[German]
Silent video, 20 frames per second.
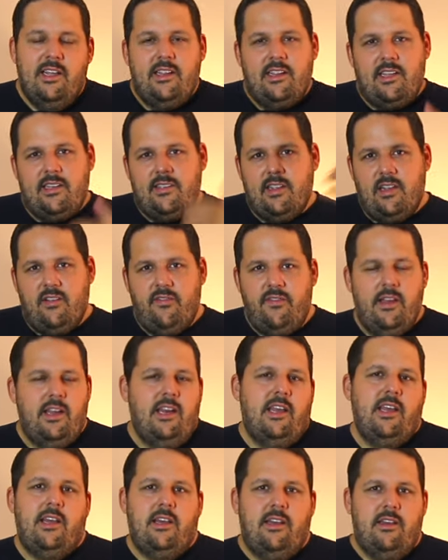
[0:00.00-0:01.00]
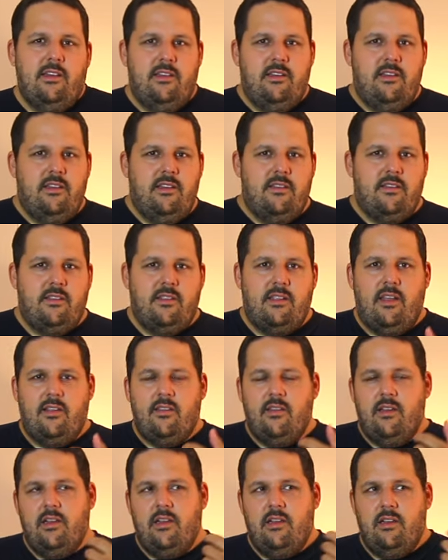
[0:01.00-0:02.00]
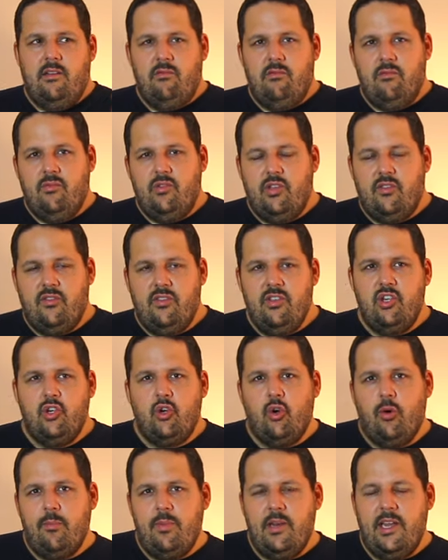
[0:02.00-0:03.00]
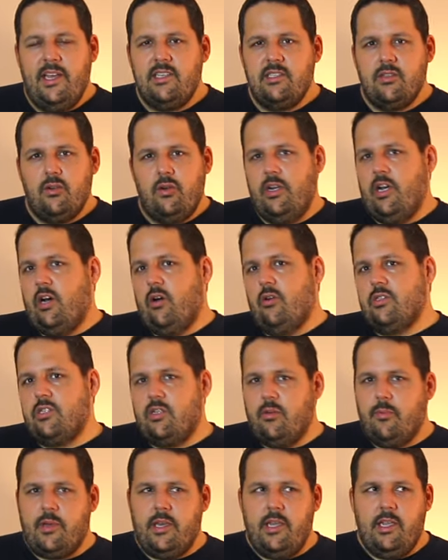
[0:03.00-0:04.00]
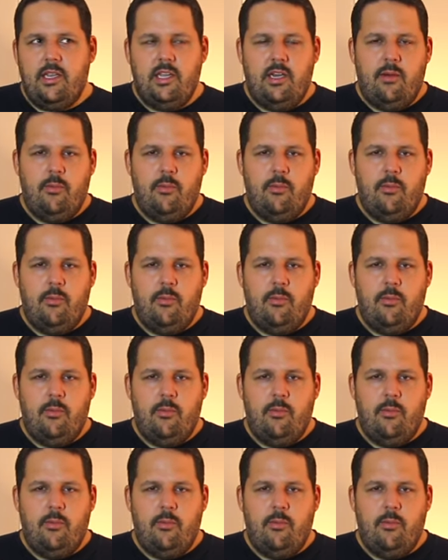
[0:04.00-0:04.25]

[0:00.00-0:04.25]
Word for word: Dass er gefälliger ist, dass er jetzt nicht komplexer oder ausgeprägter,